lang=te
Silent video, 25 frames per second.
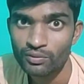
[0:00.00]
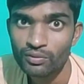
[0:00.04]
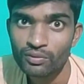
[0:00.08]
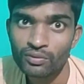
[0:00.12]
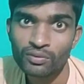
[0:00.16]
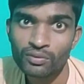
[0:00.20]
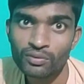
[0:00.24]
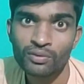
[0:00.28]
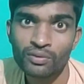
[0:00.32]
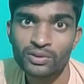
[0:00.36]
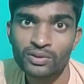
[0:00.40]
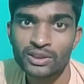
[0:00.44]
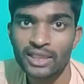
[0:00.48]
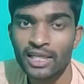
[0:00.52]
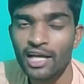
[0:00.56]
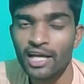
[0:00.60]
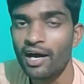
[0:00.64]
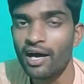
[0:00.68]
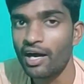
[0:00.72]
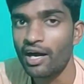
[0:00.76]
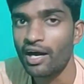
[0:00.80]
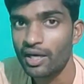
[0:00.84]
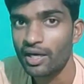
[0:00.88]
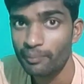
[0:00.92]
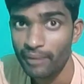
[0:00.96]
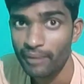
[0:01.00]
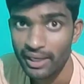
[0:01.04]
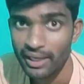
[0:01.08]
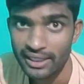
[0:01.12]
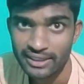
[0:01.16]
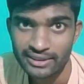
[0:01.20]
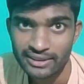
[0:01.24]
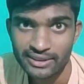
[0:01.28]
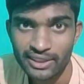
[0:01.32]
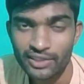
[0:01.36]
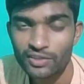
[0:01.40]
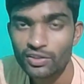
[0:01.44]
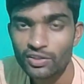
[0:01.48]
క్లోజ్ అయ్యాను అక్కడ బయింగ్
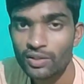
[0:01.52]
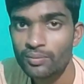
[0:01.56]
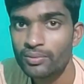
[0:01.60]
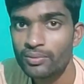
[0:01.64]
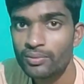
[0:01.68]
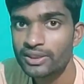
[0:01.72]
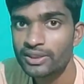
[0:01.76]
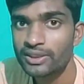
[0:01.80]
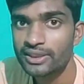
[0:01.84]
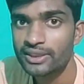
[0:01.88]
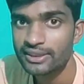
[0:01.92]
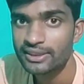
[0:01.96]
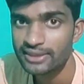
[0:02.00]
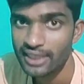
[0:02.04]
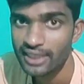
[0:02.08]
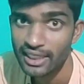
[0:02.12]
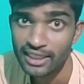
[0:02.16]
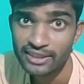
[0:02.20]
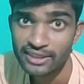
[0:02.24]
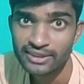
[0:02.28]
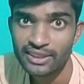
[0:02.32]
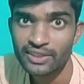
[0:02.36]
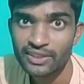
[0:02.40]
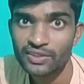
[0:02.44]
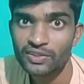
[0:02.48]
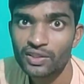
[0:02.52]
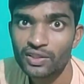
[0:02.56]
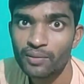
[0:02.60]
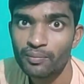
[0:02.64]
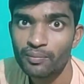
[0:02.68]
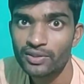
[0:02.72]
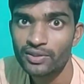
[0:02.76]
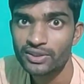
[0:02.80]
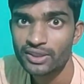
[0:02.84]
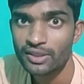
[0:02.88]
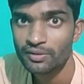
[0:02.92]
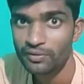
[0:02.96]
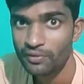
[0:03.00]
సైడ్ డబ్బులు వచ్చాయి సెల్లింగ్ సైడ్ డబ్బులు
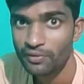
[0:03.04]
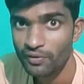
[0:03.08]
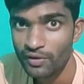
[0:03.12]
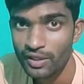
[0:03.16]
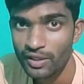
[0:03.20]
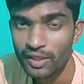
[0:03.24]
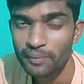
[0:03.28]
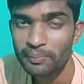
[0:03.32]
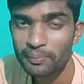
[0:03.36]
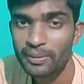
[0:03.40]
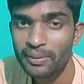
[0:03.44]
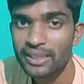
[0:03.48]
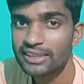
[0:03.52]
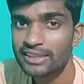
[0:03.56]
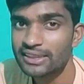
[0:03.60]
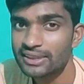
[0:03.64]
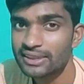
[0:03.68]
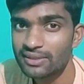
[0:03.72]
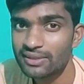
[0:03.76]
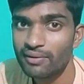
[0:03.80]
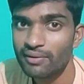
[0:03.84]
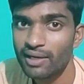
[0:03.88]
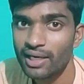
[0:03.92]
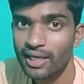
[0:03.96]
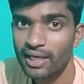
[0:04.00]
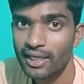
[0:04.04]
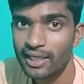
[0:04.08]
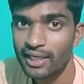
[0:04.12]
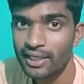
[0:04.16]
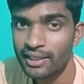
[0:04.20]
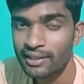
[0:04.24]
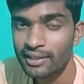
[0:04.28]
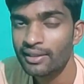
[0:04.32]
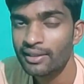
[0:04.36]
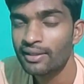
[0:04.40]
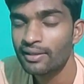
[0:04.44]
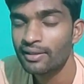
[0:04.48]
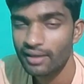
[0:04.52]
వచ్చాయి ఓన్లీ పేషెన్సీ వల్లనే
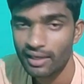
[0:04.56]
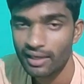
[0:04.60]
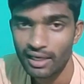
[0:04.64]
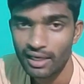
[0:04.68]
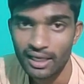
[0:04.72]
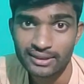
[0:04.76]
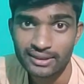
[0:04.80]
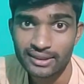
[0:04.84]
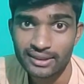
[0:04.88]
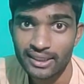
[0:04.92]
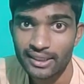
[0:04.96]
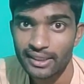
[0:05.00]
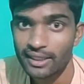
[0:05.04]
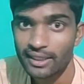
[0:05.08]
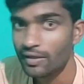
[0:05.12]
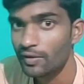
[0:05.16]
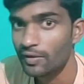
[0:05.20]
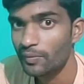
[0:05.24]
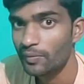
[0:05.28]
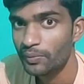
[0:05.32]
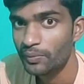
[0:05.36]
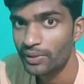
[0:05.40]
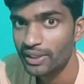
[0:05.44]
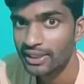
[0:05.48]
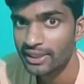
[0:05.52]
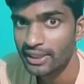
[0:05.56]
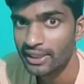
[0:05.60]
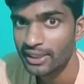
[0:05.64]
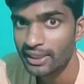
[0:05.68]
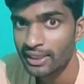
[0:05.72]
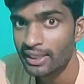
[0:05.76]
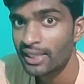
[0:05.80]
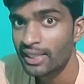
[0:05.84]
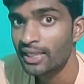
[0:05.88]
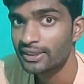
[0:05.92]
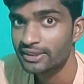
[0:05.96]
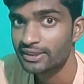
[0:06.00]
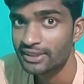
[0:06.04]
లాస్ అయినా ఇప్పుడైతే
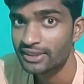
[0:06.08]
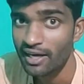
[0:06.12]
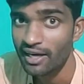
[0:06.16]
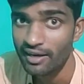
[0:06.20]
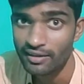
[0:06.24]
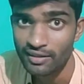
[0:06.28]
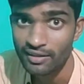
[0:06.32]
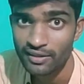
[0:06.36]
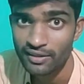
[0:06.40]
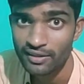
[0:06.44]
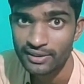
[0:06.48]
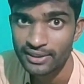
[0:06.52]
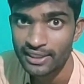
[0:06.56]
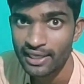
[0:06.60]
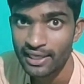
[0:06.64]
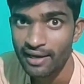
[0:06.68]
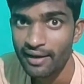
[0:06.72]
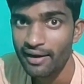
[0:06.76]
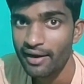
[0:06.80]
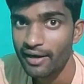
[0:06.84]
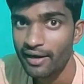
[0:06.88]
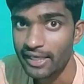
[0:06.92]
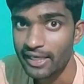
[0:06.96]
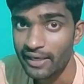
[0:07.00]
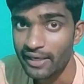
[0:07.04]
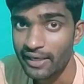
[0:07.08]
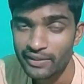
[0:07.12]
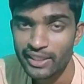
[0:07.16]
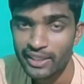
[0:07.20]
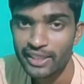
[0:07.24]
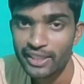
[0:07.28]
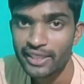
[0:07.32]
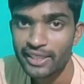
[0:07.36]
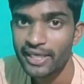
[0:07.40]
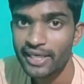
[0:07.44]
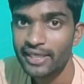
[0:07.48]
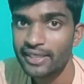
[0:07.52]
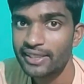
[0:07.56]
చార్ట్లో అయితే ఏ
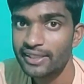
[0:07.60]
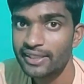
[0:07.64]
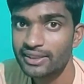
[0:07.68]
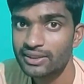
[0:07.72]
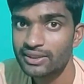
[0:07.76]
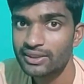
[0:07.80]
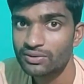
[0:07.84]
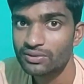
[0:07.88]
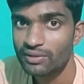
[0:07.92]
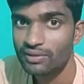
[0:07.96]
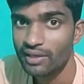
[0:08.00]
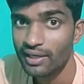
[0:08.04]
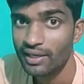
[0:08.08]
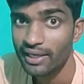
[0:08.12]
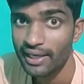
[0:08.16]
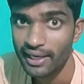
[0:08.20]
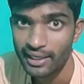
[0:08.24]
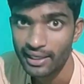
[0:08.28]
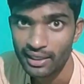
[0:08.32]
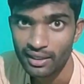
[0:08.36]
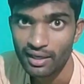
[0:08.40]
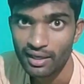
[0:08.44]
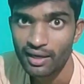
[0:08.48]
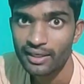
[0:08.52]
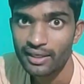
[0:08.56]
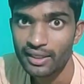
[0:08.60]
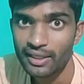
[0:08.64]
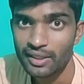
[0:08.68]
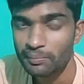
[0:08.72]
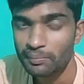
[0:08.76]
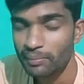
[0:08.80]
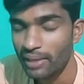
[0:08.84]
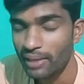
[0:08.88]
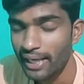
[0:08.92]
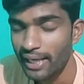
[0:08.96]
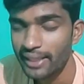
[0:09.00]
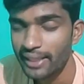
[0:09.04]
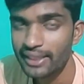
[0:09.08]
విధంగా ఎంట్రీ తీసుకున్నా ఎట్లా అనేది
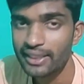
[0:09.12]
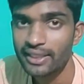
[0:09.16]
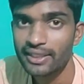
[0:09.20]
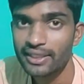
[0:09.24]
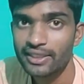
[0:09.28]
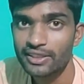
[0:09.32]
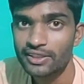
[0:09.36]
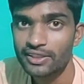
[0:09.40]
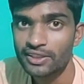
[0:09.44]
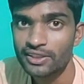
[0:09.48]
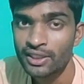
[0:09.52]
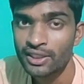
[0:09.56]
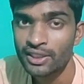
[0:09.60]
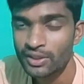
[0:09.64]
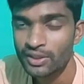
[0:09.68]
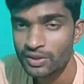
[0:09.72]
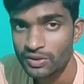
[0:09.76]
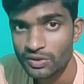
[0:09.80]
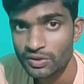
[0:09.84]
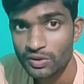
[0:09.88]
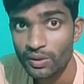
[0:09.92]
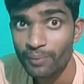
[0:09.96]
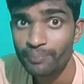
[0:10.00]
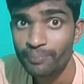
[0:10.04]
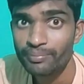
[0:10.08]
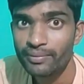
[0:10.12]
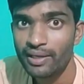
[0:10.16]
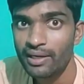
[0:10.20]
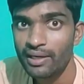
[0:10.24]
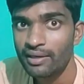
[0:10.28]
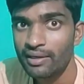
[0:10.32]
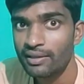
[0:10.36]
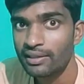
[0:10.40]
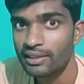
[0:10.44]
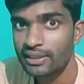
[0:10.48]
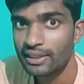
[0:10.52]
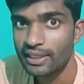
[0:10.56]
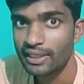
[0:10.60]
ప్లానింగ్ అనేది చెప్తా
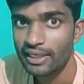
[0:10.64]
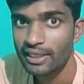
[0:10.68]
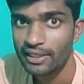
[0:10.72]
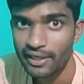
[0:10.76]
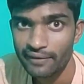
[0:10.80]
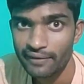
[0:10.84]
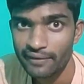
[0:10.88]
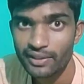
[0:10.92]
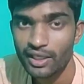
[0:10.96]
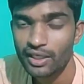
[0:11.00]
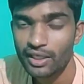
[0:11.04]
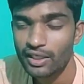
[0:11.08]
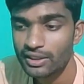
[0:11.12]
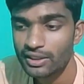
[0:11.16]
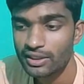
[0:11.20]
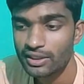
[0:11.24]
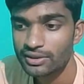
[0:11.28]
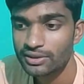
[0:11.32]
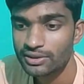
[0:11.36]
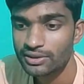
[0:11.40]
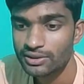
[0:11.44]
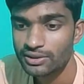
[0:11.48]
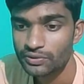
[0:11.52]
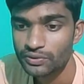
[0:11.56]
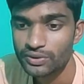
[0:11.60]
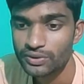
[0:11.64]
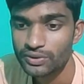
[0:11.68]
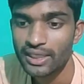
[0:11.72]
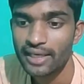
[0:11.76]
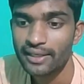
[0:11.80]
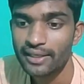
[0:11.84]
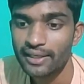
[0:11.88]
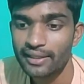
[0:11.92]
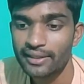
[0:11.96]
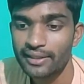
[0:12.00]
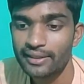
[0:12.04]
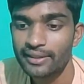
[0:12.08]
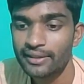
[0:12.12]
నేను ఏ విధంగా చూస్తే
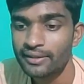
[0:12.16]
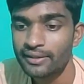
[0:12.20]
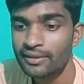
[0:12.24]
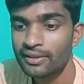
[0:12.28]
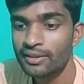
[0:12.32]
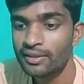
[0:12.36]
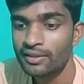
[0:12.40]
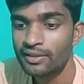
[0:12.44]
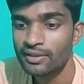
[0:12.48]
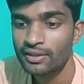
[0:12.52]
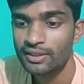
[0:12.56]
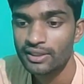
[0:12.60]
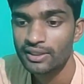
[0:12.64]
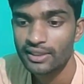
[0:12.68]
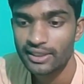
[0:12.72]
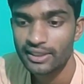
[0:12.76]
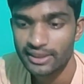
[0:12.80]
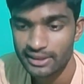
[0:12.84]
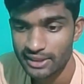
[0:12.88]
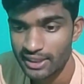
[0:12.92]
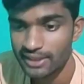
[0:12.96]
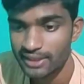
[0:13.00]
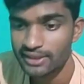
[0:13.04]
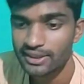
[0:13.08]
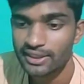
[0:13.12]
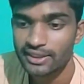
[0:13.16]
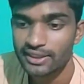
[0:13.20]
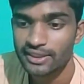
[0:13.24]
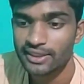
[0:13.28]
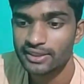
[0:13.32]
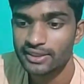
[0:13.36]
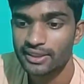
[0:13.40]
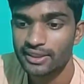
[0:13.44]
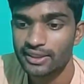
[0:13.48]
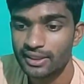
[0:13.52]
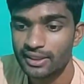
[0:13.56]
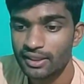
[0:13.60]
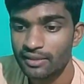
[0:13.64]
అనేది డిస్కషన్ అయితే
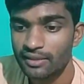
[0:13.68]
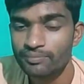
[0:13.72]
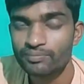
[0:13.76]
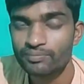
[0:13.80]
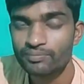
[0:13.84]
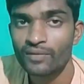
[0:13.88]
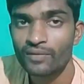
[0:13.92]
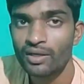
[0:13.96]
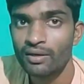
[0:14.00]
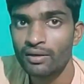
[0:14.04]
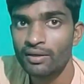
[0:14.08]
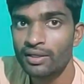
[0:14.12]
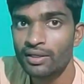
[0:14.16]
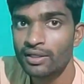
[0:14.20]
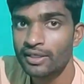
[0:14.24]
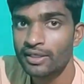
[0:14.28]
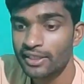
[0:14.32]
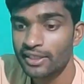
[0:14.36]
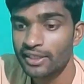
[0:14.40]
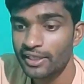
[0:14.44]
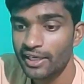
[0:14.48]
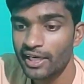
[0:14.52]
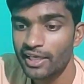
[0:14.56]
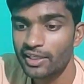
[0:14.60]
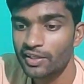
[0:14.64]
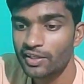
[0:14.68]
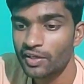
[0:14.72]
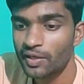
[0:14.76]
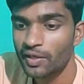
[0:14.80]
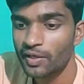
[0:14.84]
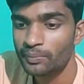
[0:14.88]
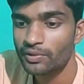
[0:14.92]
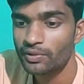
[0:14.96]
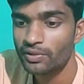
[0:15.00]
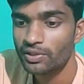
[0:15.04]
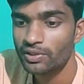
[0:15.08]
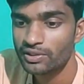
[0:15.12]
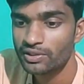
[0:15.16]
చేద్దాం నేను
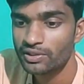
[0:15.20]
క్రిప్టోలో